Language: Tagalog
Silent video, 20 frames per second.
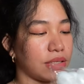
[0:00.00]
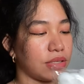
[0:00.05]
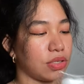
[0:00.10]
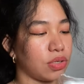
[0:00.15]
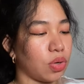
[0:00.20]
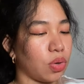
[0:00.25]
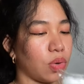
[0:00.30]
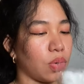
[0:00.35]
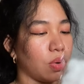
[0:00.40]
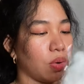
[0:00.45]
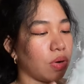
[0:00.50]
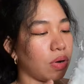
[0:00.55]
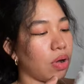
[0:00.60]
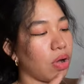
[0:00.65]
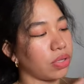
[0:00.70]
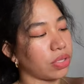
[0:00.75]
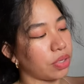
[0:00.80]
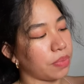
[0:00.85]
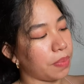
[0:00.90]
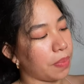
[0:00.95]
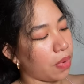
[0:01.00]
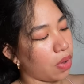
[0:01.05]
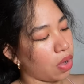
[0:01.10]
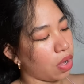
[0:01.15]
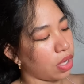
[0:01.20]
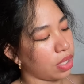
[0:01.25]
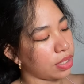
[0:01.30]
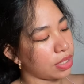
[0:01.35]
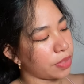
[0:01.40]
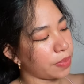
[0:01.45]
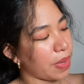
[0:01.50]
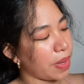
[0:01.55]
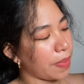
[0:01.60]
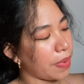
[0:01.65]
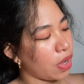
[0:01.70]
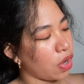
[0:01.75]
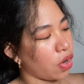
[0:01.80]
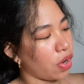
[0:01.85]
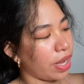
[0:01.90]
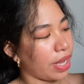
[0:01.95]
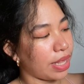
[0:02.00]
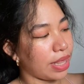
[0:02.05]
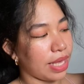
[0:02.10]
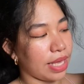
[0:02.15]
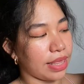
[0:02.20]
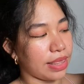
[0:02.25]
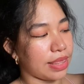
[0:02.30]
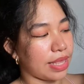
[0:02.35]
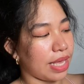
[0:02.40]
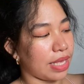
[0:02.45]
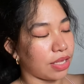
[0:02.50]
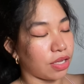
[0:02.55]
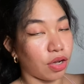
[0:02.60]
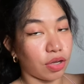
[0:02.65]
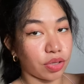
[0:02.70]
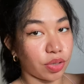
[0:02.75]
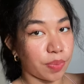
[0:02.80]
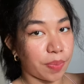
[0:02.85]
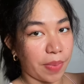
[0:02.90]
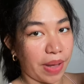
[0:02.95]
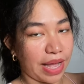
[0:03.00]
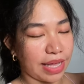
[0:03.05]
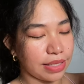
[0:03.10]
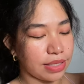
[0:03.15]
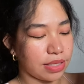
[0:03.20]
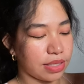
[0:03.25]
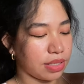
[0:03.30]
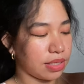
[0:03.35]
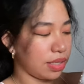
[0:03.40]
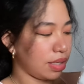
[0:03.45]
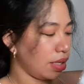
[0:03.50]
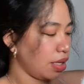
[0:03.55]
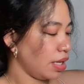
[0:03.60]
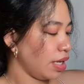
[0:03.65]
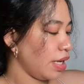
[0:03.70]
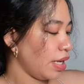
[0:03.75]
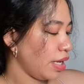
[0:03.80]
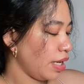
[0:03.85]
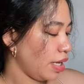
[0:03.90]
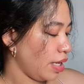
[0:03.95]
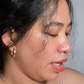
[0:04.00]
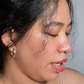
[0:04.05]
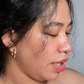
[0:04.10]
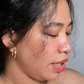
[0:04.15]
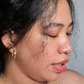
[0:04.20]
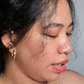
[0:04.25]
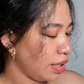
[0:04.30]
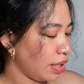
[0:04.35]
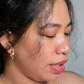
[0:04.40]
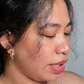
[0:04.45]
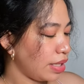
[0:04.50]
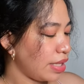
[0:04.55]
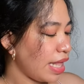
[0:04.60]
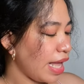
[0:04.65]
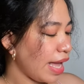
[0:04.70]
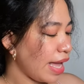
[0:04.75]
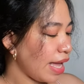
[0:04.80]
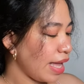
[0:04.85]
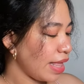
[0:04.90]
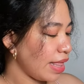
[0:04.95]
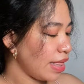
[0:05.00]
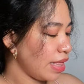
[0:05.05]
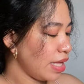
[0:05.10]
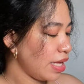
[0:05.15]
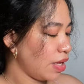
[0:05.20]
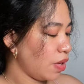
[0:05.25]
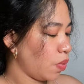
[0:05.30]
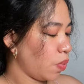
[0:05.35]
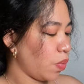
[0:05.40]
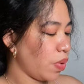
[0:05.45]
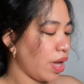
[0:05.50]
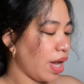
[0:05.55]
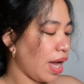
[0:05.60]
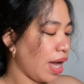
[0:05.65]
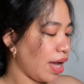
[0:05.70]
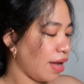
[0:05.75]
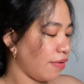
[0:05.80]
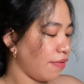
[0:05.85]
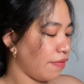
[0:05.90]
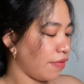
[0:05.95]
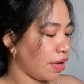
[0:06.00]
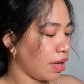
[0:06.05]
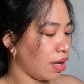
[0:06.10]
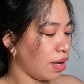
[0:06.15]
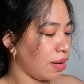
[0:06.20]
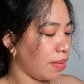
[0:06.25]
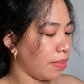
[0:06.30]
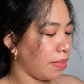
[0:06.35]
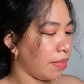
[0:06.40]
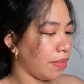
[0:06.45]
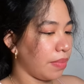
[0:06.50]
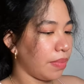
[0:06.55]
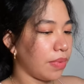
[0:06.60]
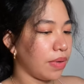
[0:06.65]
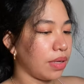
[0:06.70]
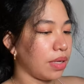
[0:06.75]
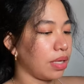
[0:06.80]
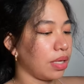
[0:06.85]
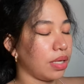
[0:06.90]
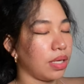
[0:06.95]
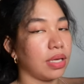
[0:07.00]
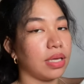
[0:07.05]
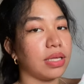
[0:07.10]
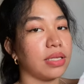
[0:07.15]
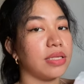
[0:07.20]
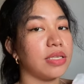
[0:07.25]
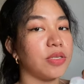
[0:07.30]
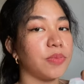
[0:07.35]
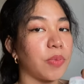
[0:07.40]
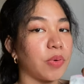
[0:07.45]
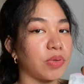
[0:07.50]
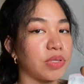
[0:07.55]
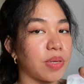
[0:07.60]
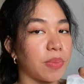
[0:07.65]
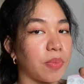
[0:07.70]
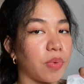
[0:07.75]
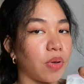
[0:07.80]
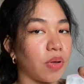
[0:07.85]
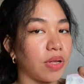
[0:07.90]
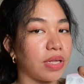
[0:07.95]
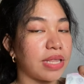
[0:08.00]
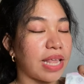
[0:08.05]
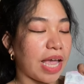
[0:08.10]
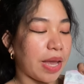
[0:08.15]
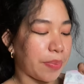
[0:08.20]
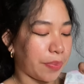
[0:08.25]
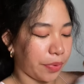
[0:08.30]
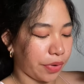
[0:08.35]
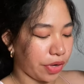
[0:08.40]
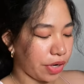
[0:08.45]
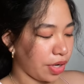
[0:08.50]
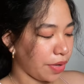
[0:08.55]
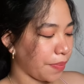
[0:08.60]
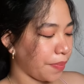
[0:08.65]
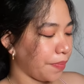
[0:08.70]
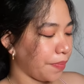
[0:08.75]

So, cotton balls, baby oil, and then cotton buds. Then, we have um, disposable diaper.